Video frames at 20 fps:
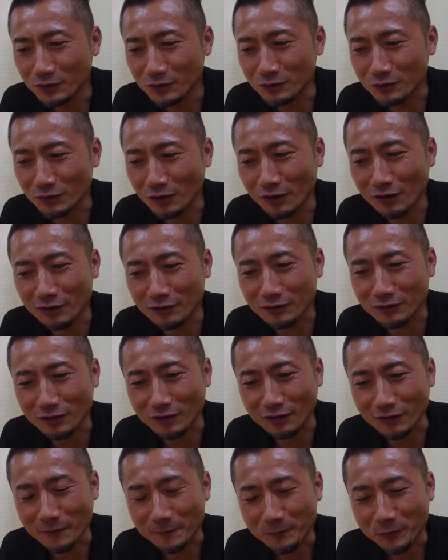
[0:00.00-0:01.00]
でつながっ
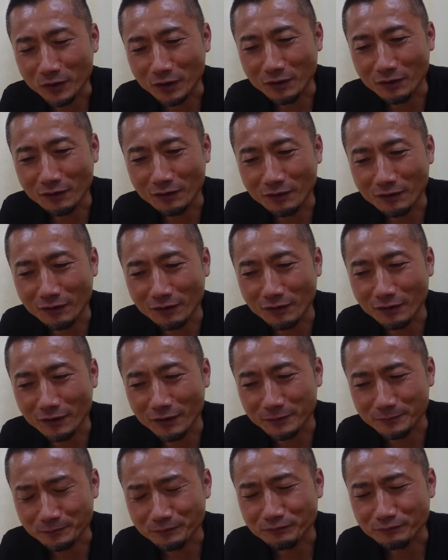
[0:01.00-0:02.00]
て、
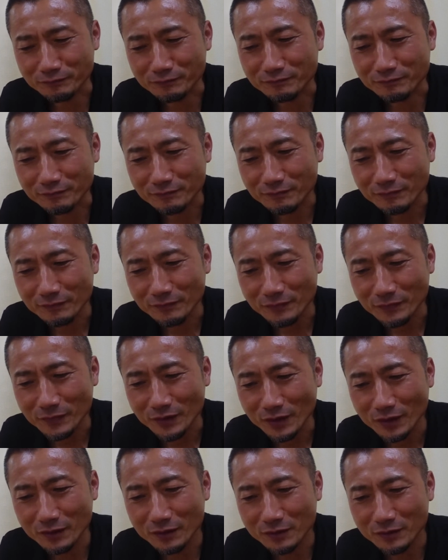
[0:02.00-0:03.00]

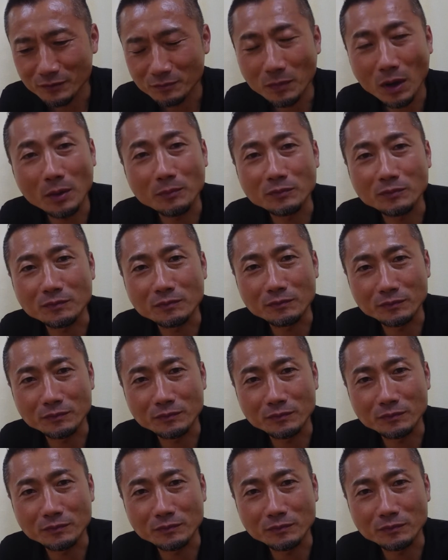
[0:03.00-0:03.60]
えーまね、